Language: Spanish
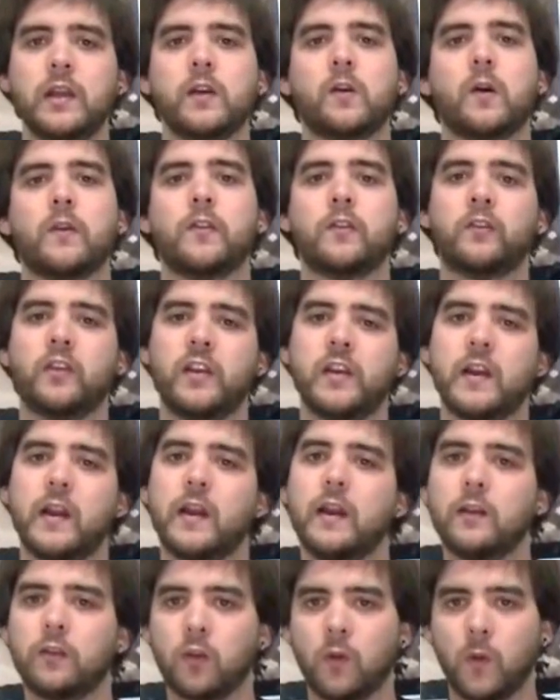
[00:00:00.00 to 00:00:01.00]
Y cuando se
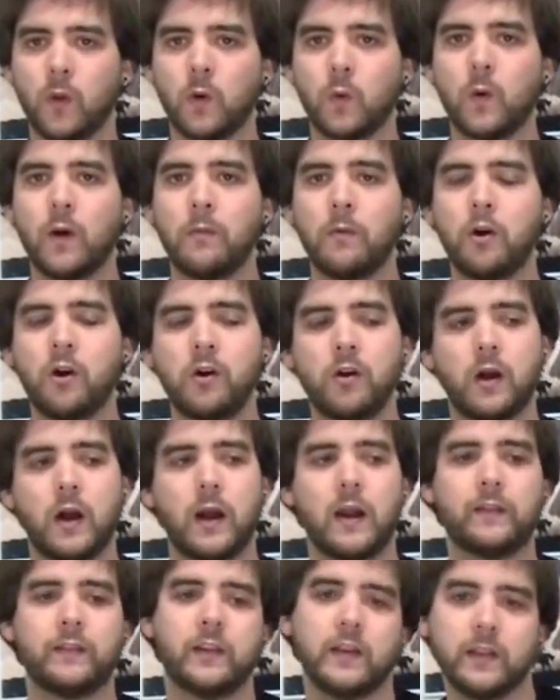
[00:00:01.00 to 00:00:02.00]
llena del todo el
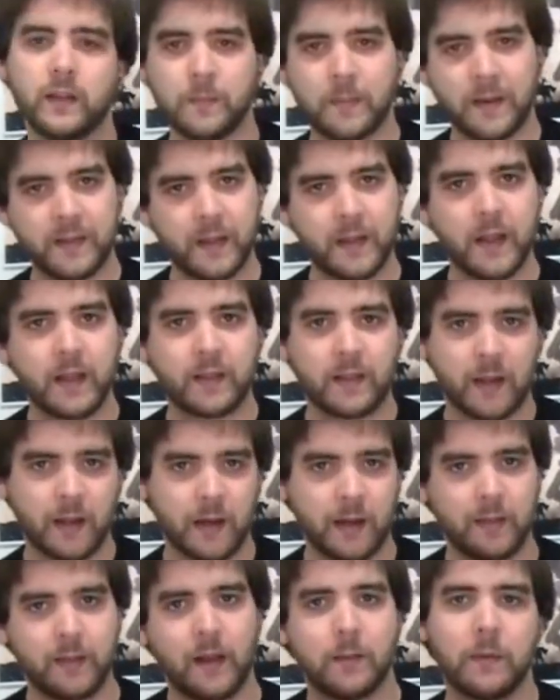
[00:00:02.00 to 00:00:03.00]
huevo, a la siguiente pantalla
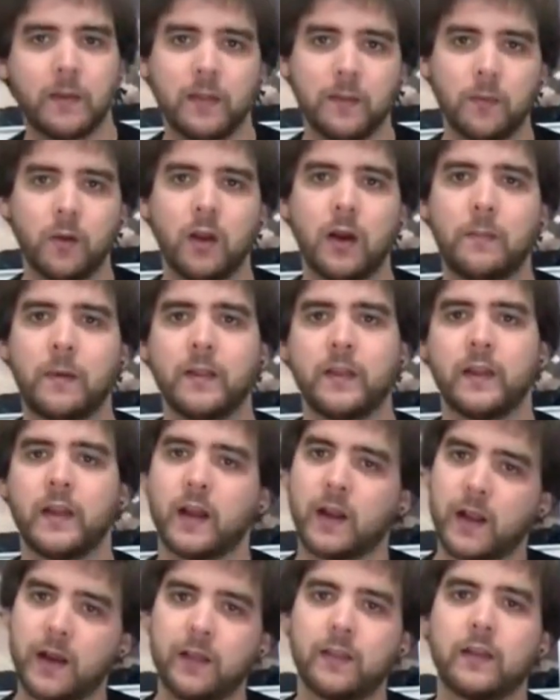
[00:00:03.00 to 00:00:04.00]
te crece, al principio de la
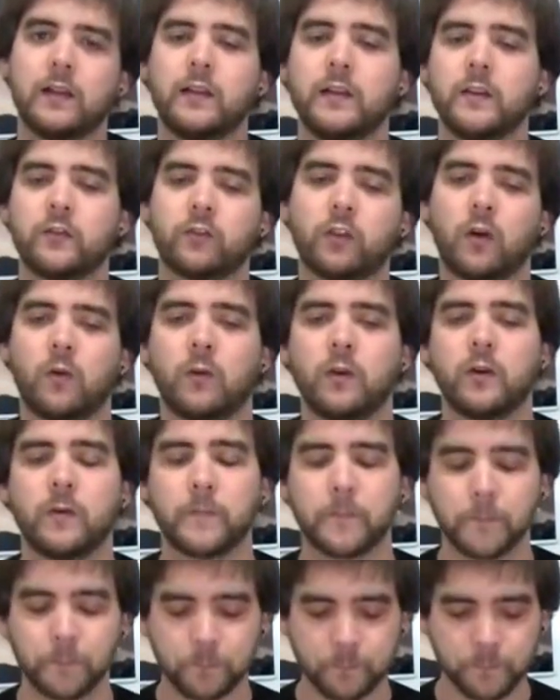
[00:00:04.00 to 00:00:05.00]
pantalla crece el
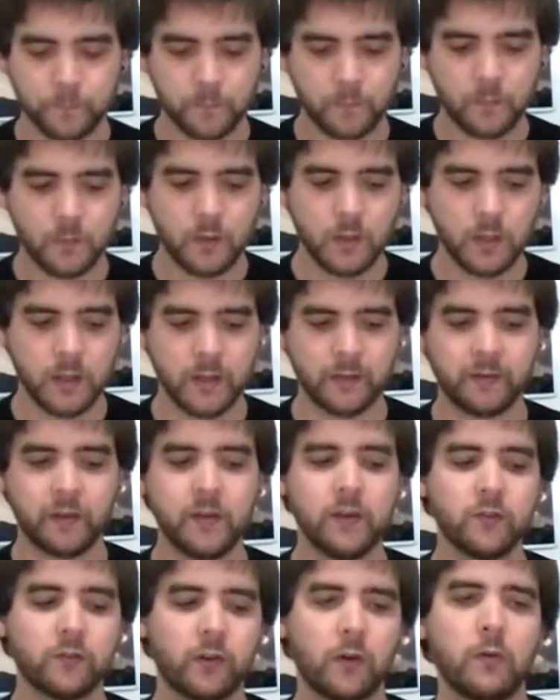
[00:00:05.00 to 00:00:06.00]
dinosaurio.
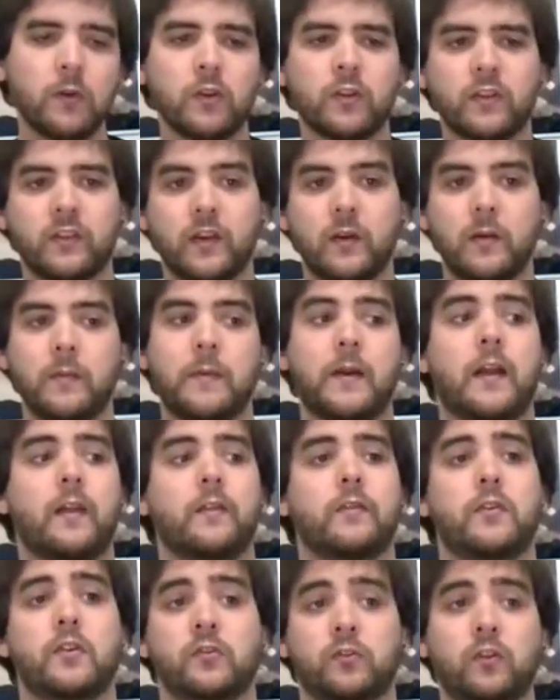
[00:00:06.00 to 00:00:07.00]
Ese dinosaurio te sirve
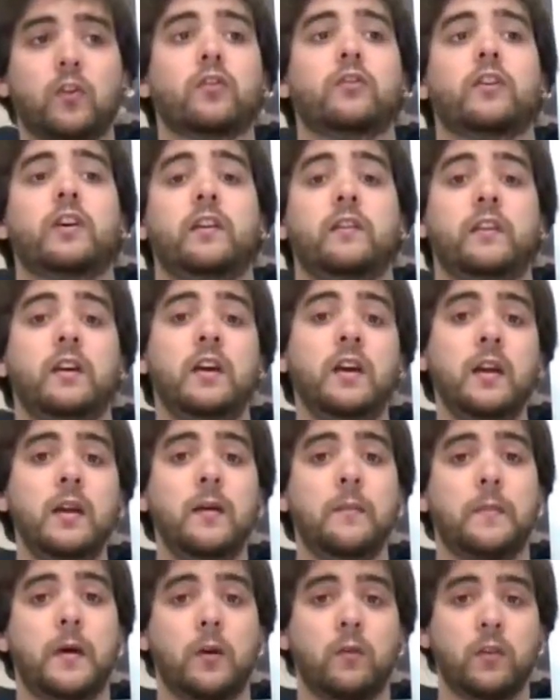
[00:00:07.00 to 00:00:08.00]
para dos cosas,
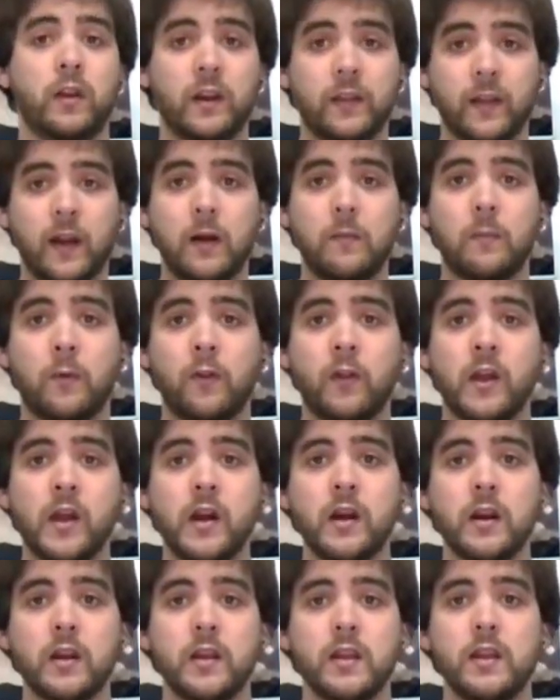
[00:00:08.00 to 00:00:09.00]
para utilizar el
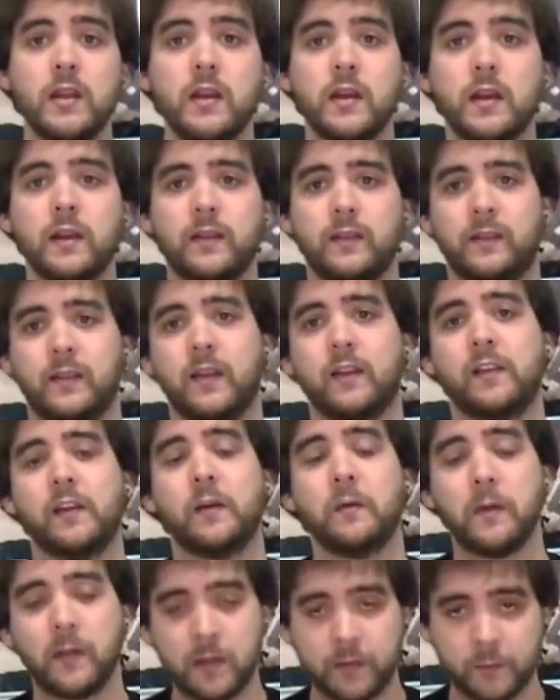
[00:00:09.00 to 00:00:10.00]
poder y te
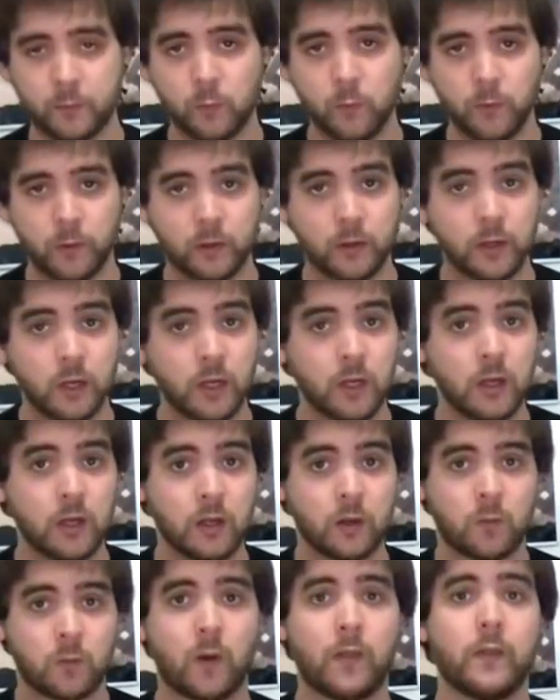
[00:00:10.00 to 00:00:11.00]
sirve de escudo.
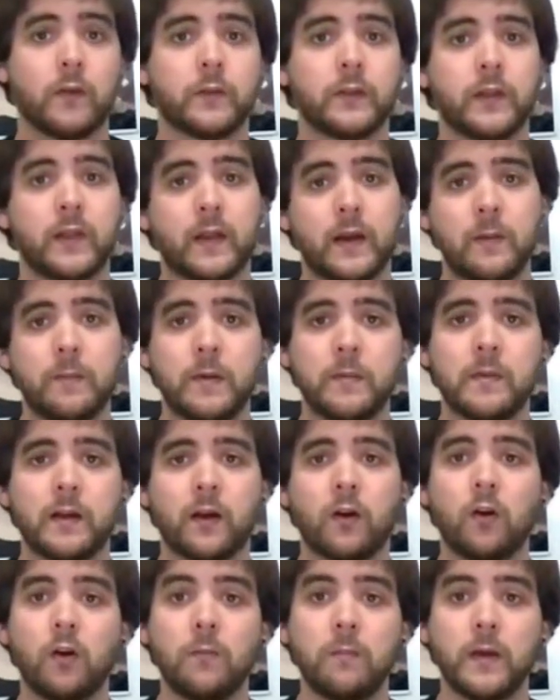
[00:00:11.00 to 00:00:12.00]
Cuando te dan el
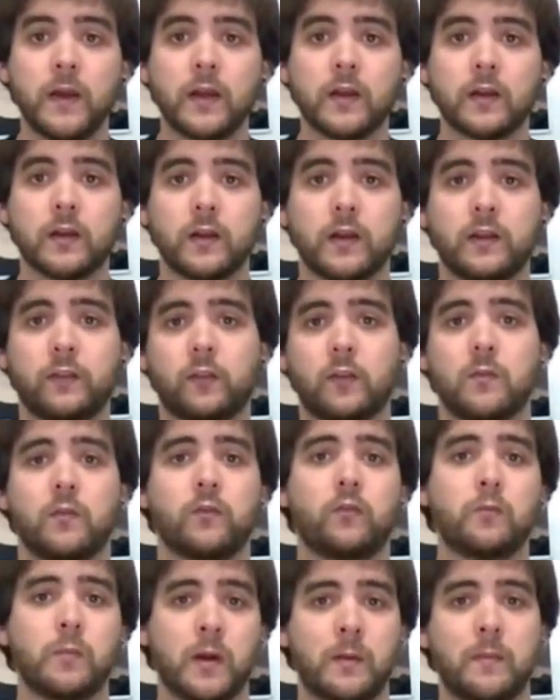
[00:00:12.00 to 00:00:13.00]
primer golpe, es
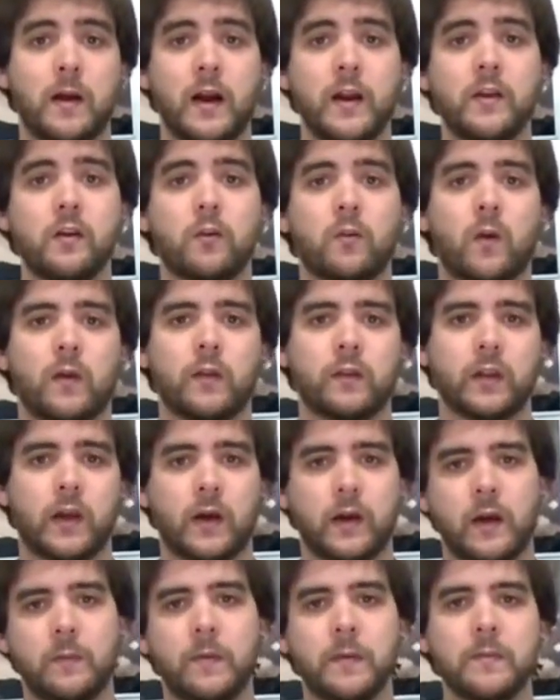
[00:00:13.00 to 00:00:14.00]
como en Super Mario, cuando
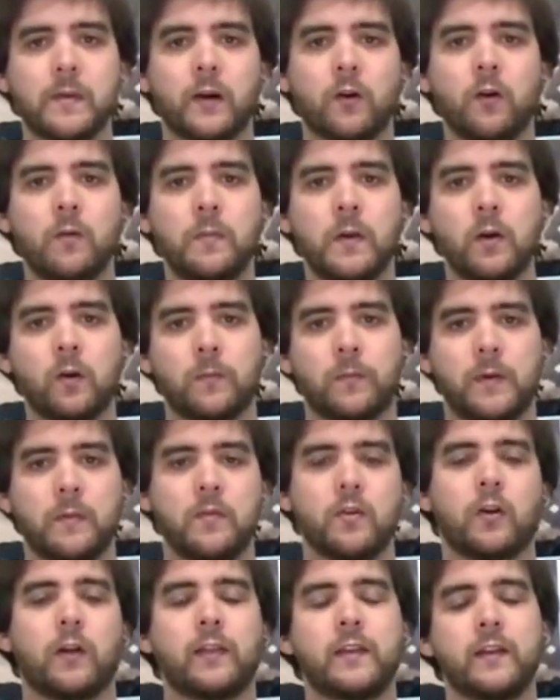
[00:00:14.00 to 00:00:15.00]
te dan el primer golpe lo
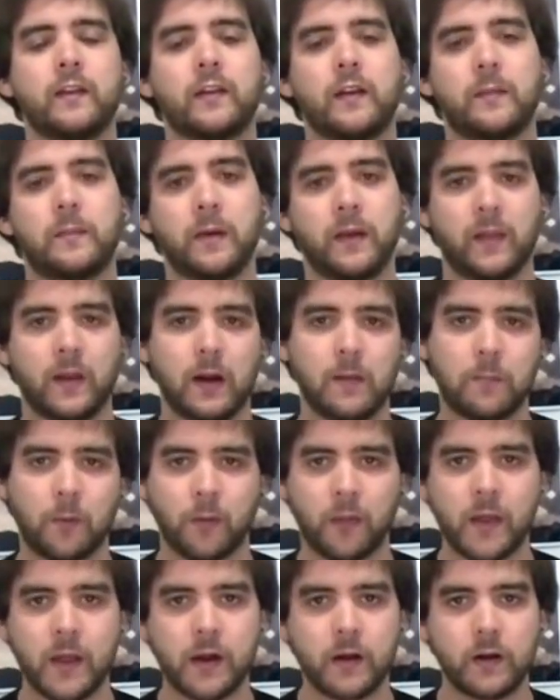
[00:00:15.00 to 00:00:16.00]
primero que hacías era perder el
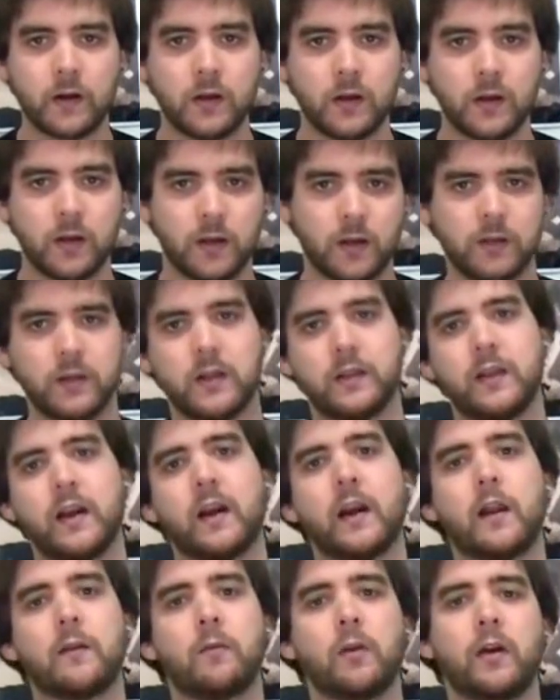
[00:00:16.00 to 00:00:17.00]
poder, el de
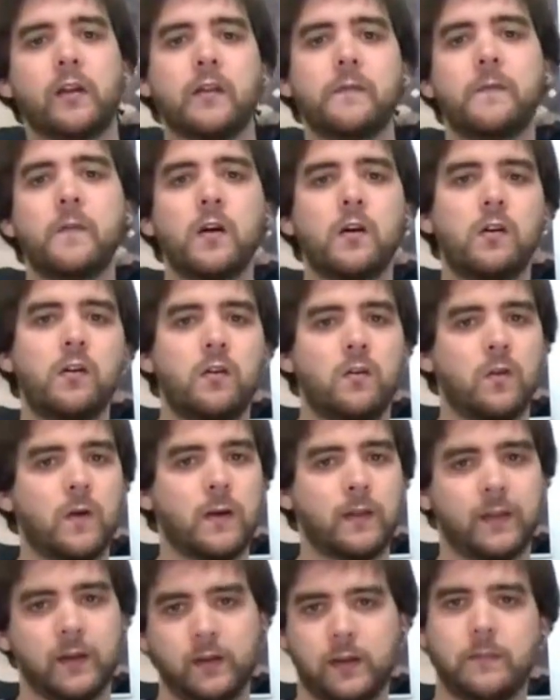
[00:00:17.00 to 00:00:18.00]
tirar las bolas de fuego
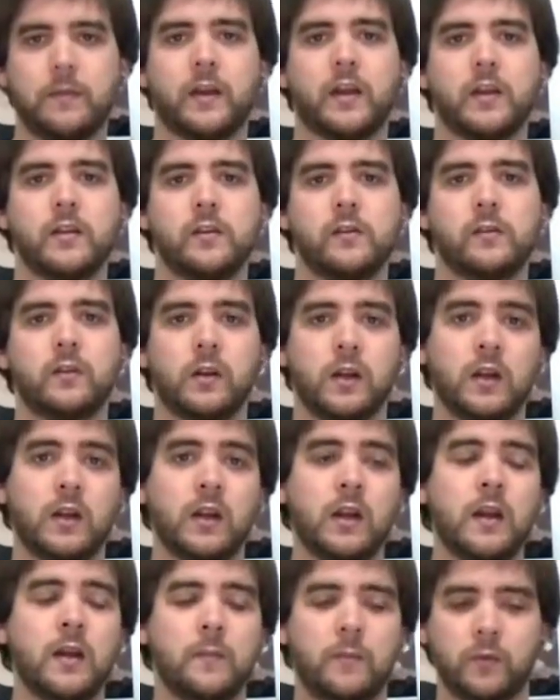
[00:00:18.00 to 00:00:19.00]
o hacerte pequeño.
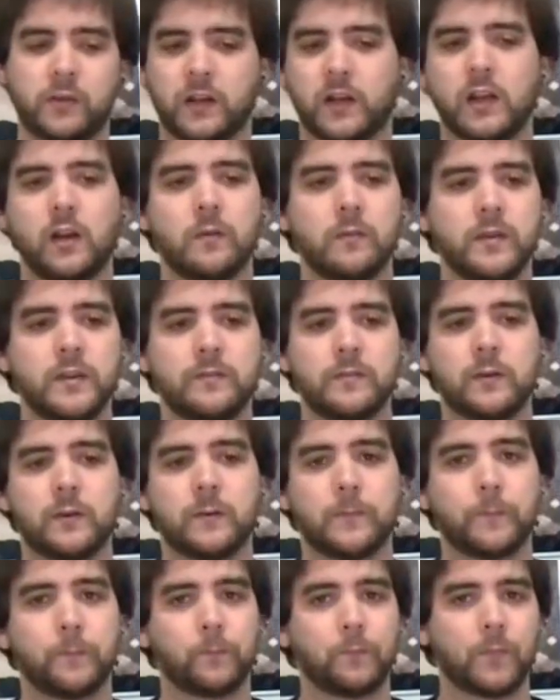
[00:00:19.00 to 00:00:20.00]
Pues aquí lo
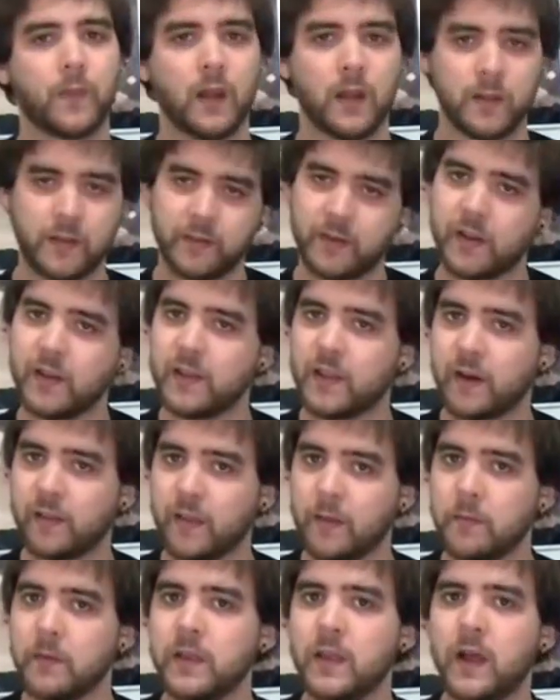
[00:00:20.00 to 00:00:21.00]
mismo, antes que
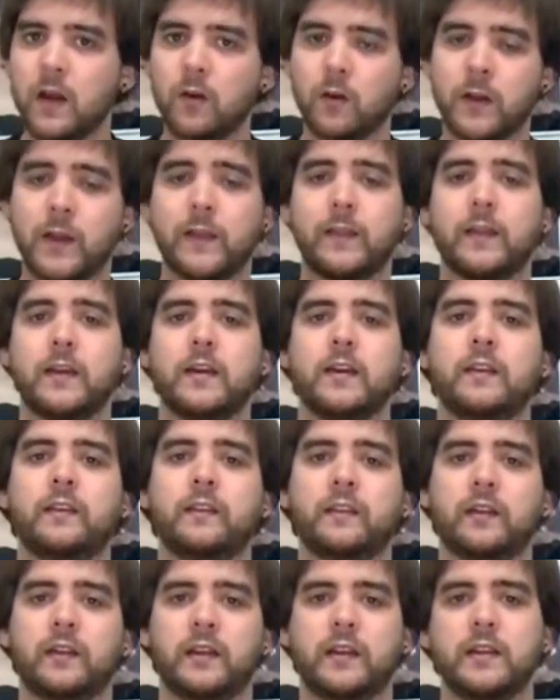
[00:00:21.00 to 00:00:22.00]
quitarte vida, lo que hace
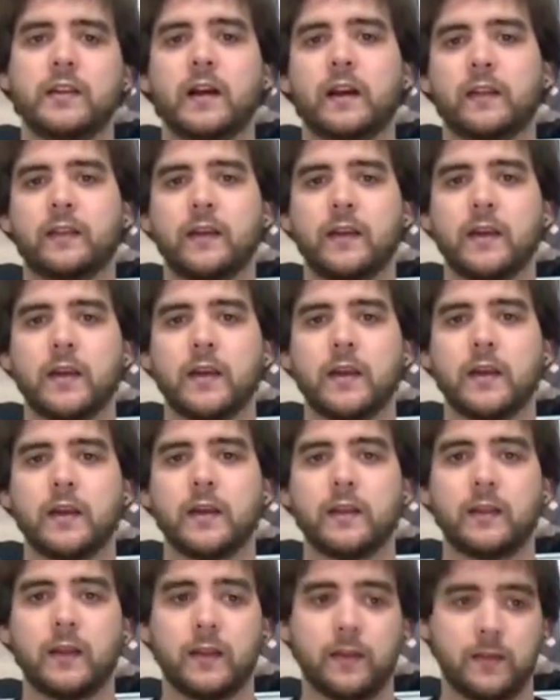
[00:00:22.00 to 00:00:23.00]
es
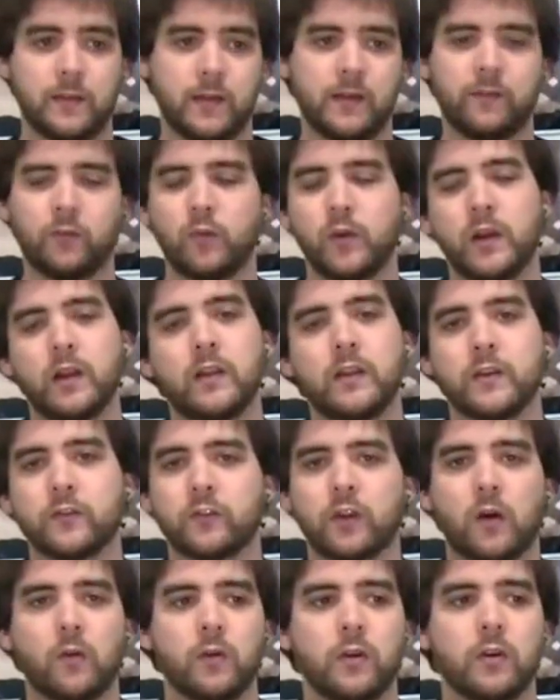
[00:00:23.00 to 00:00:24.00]
quitarte, te destruye el
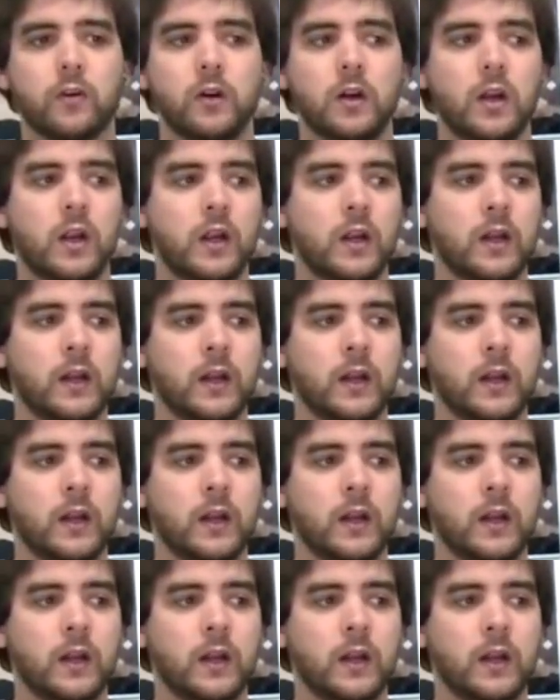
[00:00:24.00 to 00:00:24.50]
dinosaurio.